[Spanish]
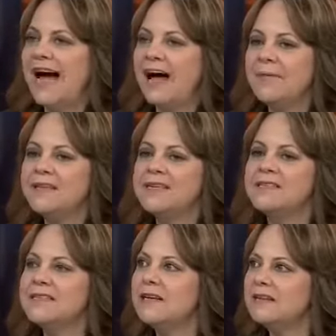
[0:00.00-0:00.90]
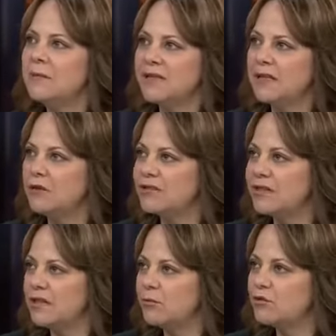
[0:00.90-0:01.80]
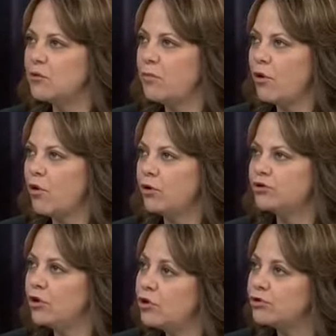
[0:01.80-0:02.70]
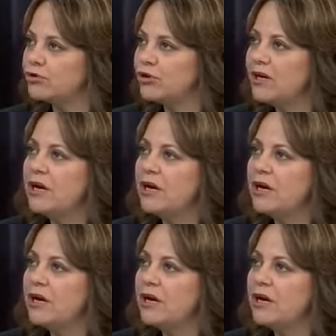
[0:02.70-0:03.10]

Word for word: A veces ciertamente nos sentimos un poco solos,